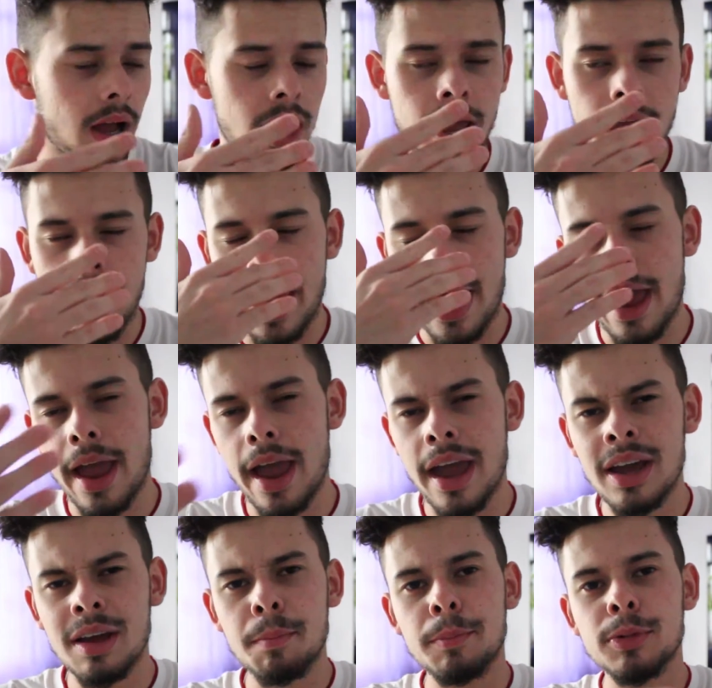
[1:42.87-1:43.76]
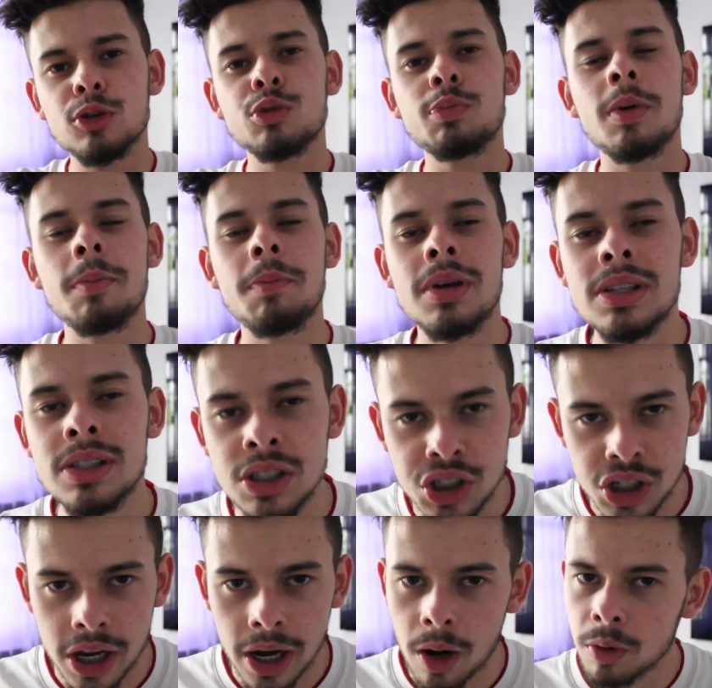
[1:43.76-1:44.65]
É, é, os bebês em
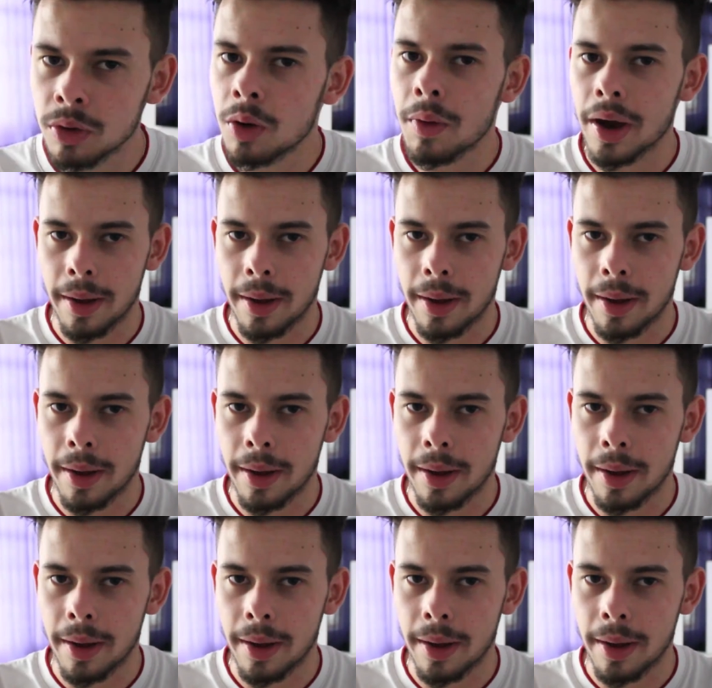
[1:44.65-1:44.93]
geral não